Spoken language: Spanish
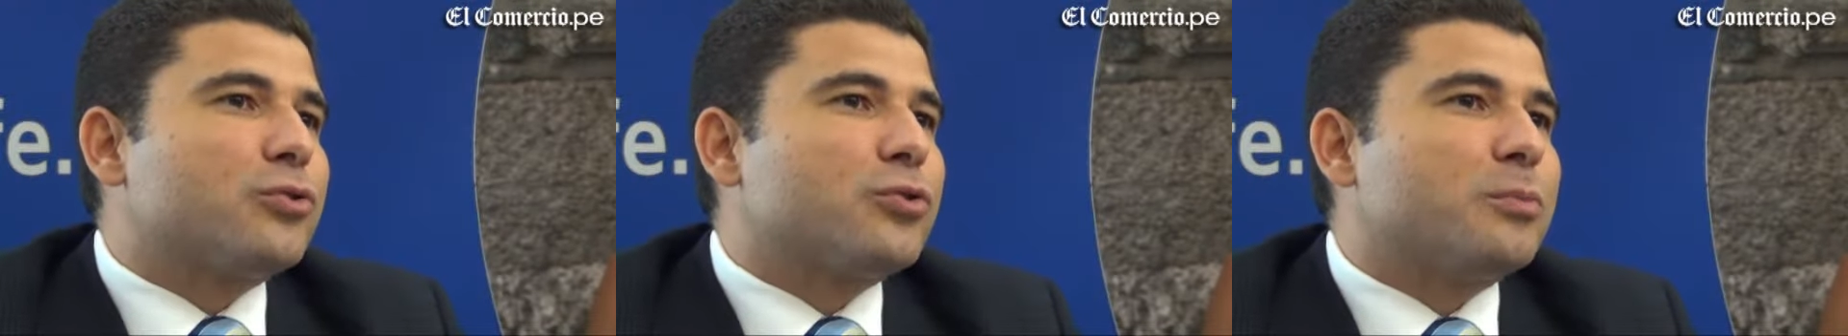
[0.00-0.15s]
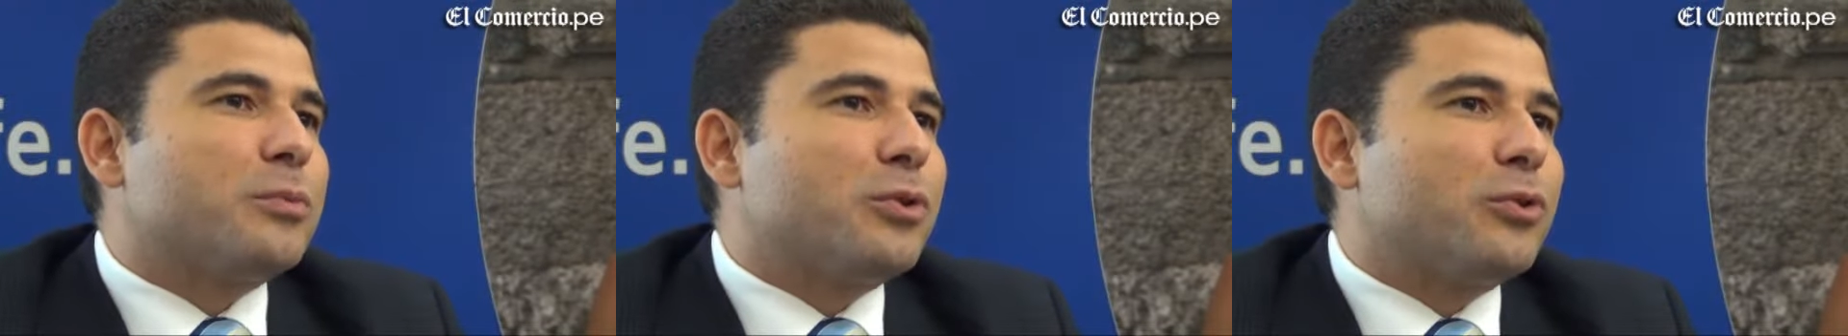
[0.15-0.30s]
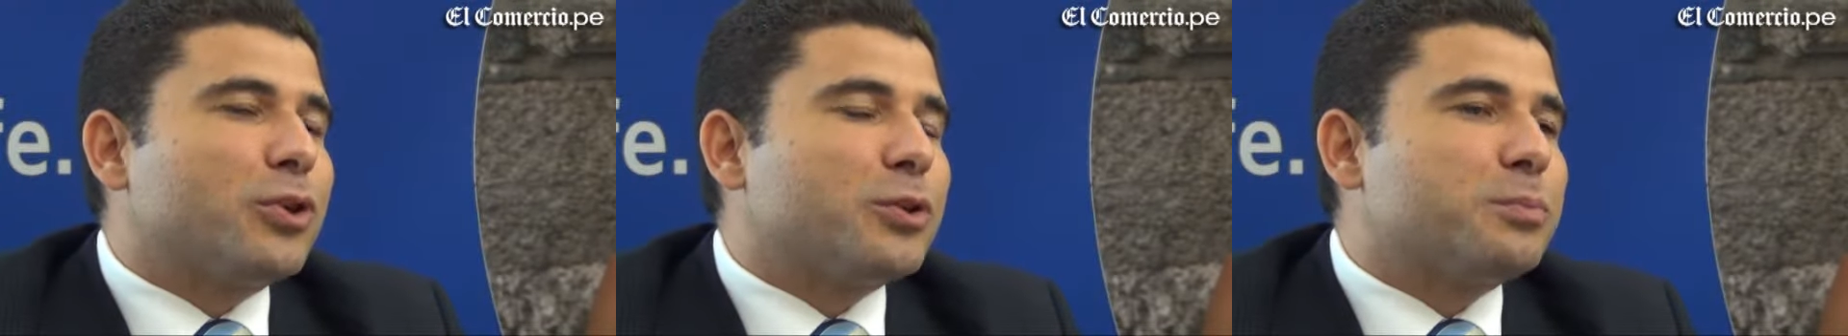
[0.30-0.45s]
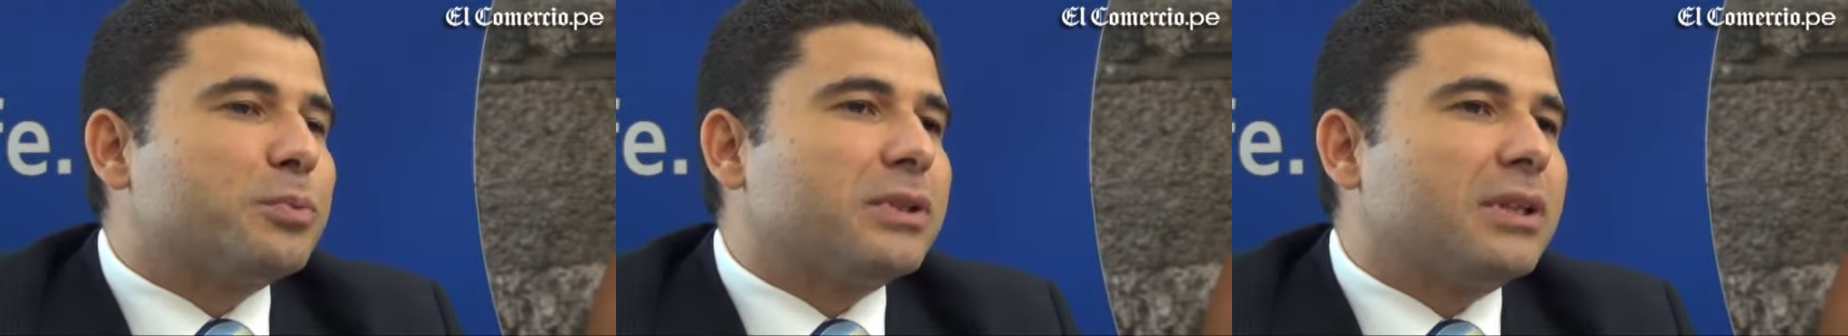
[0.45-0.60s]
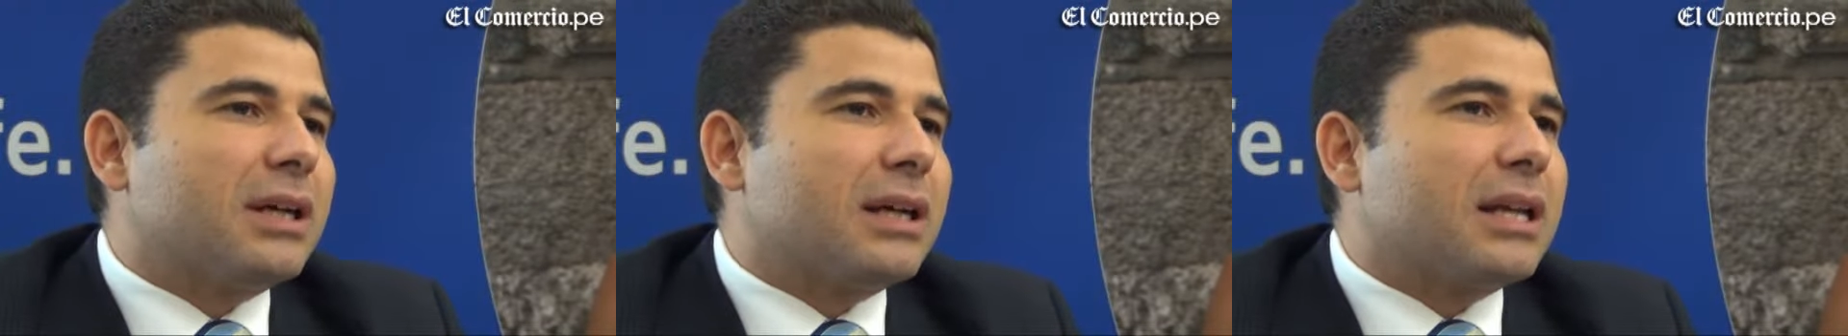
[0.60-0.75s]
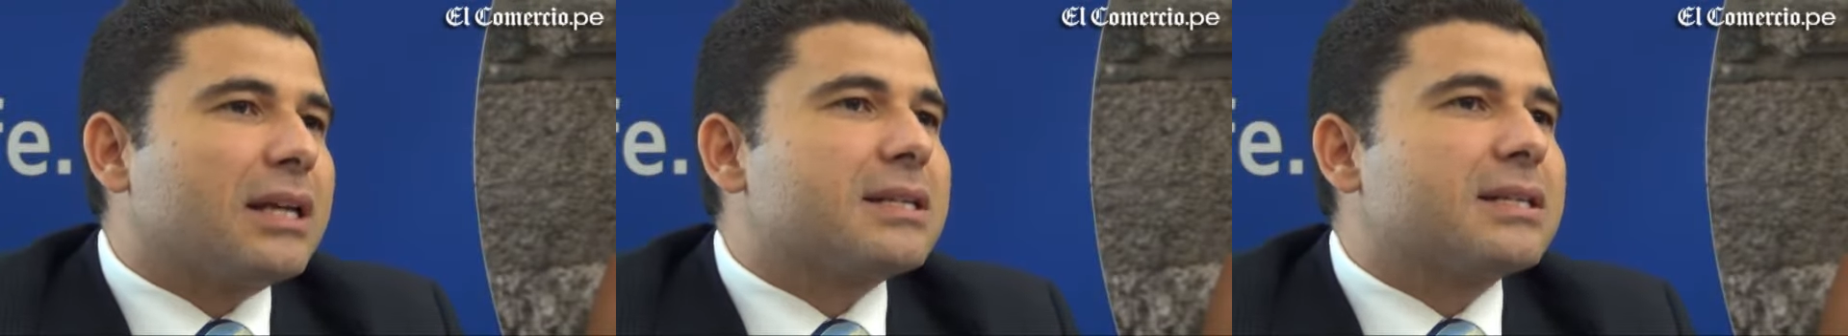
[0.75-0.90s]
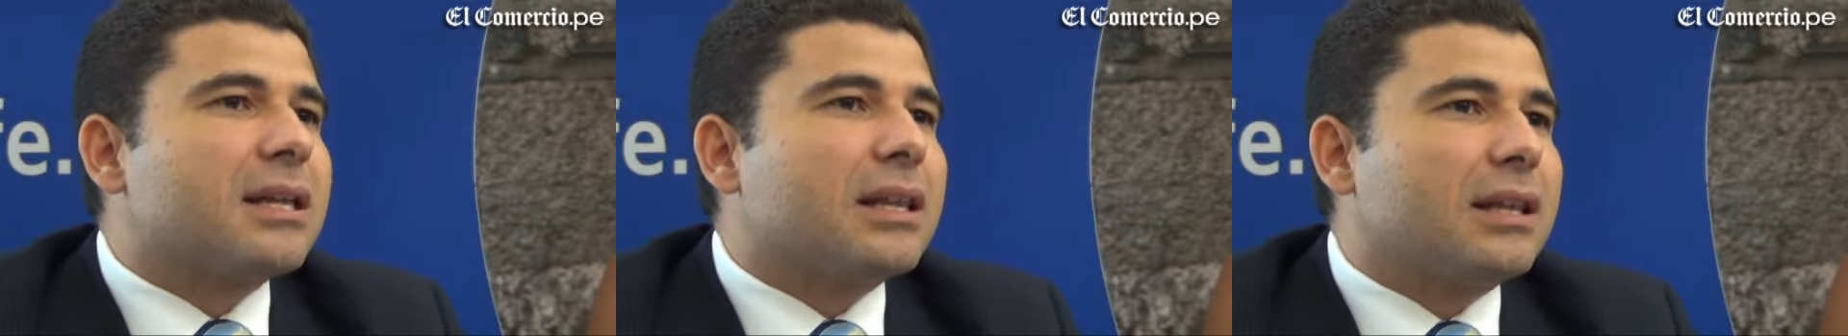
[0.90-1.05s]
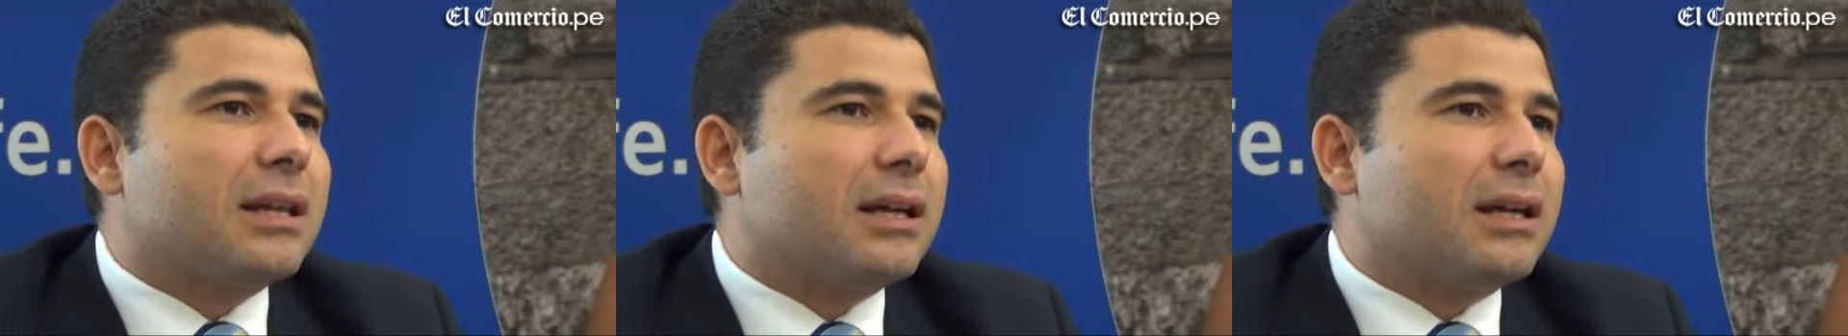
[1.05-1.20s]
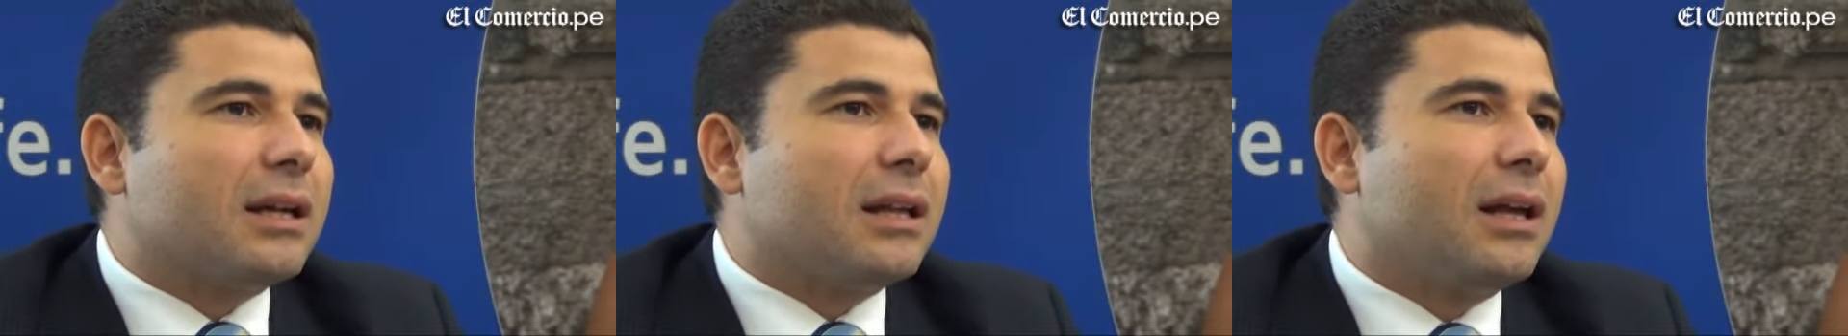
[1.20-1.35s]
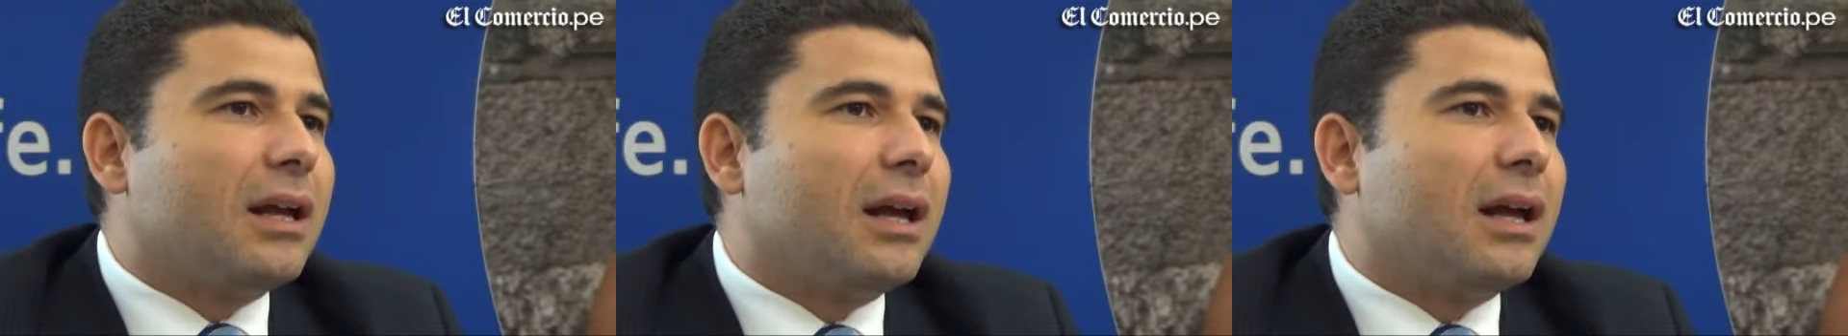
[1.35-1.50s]
consumidores pudieran
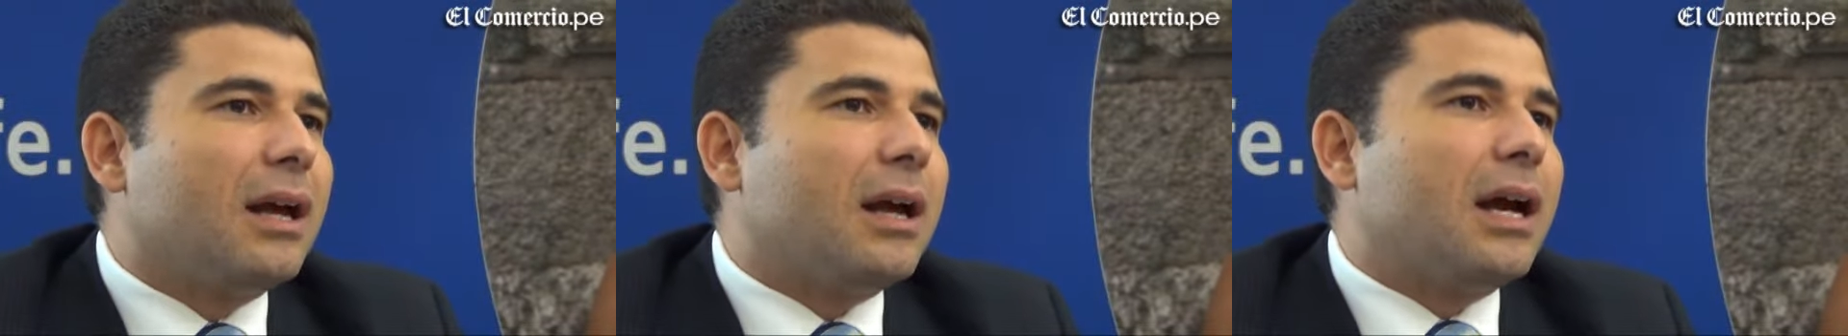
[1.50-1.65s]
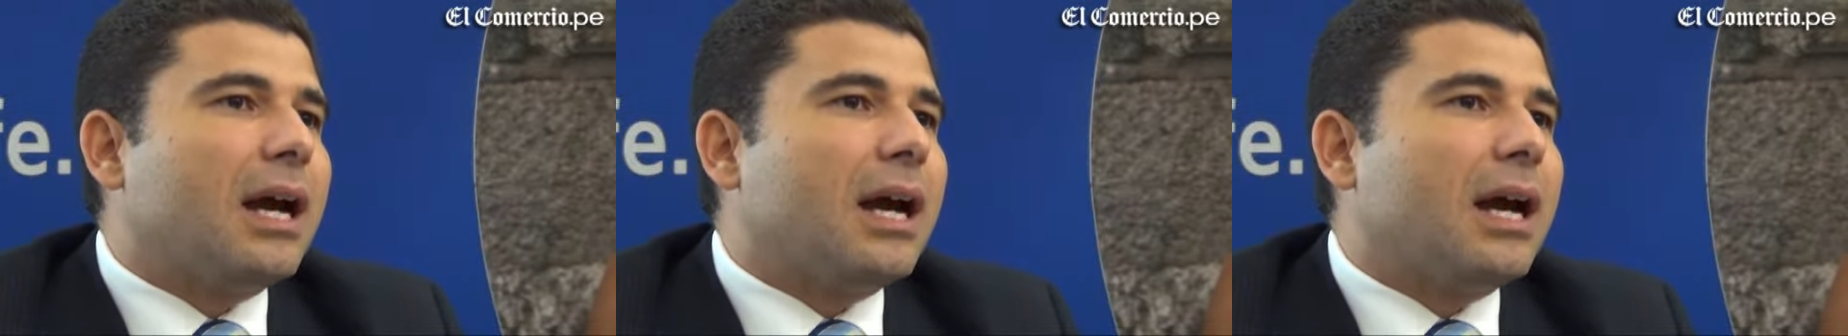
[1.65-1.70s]
acceder